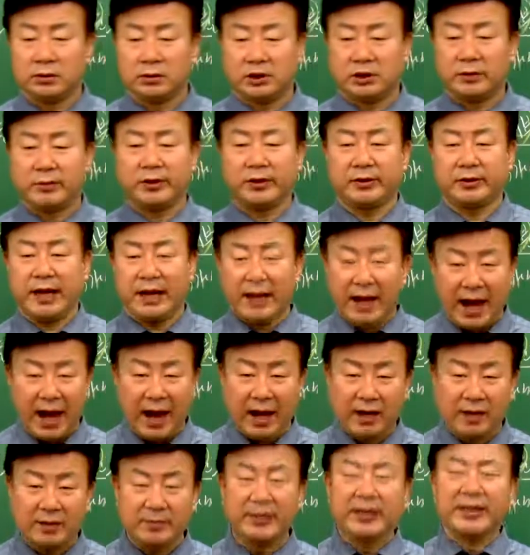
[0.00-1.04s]
집에서
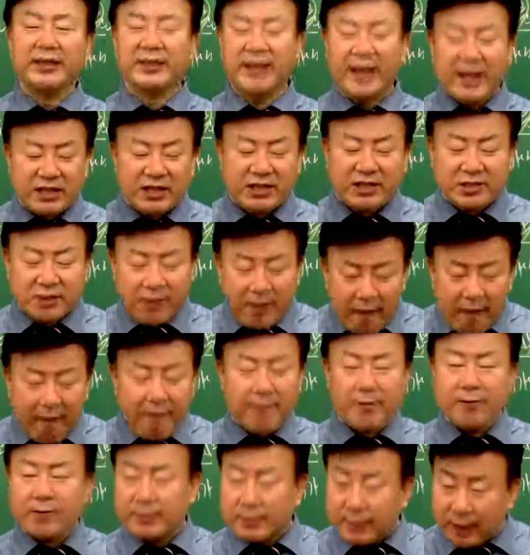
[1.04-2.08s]
나가! 그러면 예써!
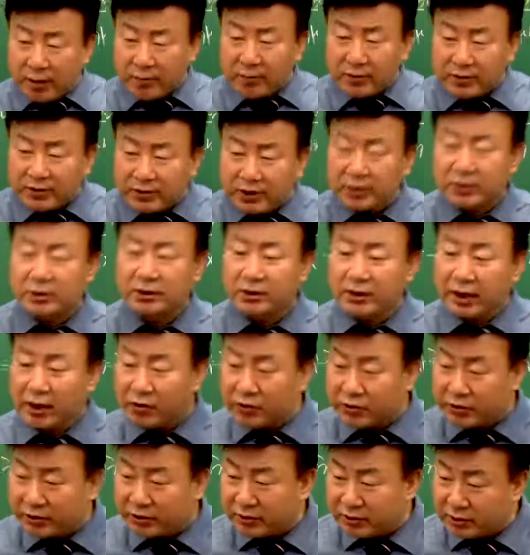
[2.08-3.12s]
하고 딱 언제든지
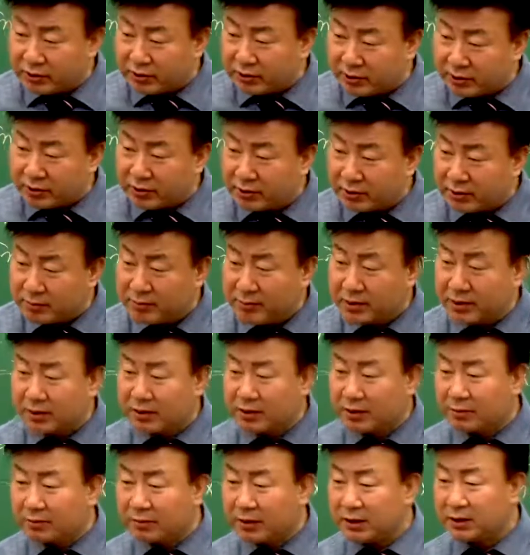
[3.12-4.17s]
나올 수 있는 거죠.
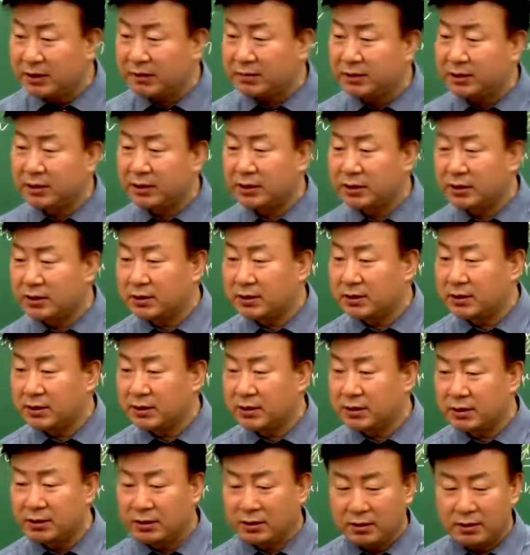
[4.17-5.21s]
별장만 있으면. 씨.
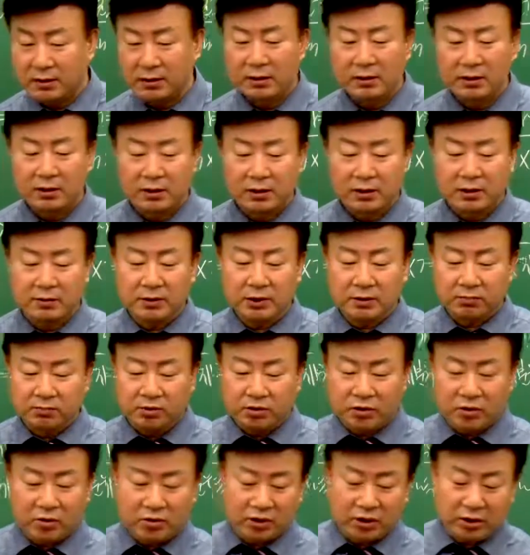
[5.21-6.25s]
그럼 이제
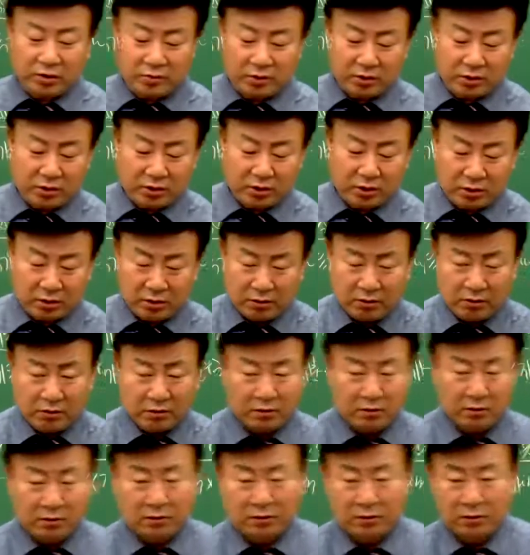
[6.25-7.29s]
무서운 게 없는 거죠.
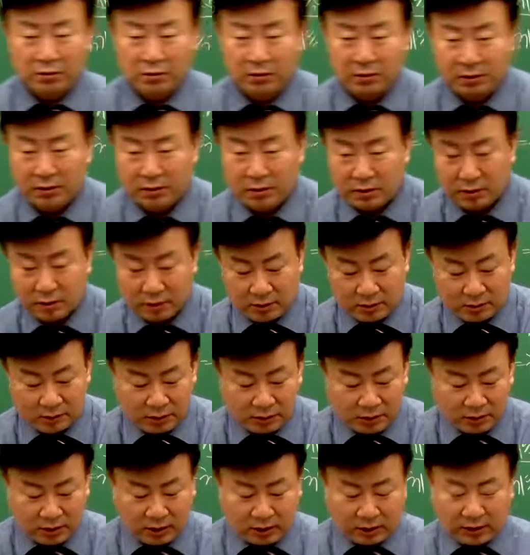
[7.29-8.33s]

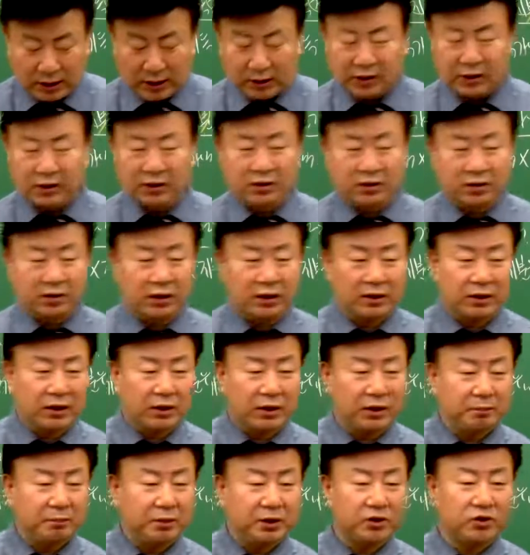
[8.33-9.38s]
자, 사치성
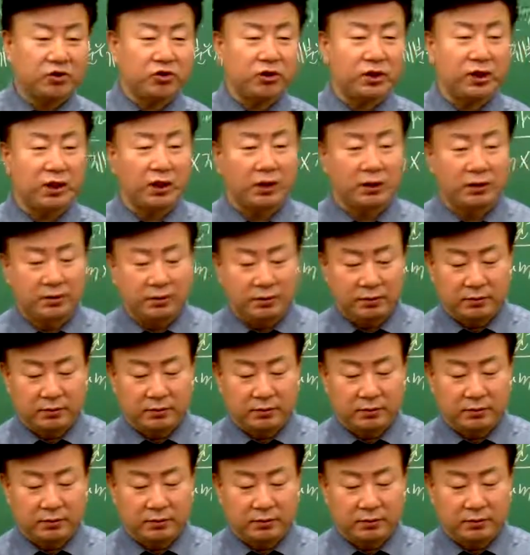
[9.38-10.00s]
계산이야 필수제야?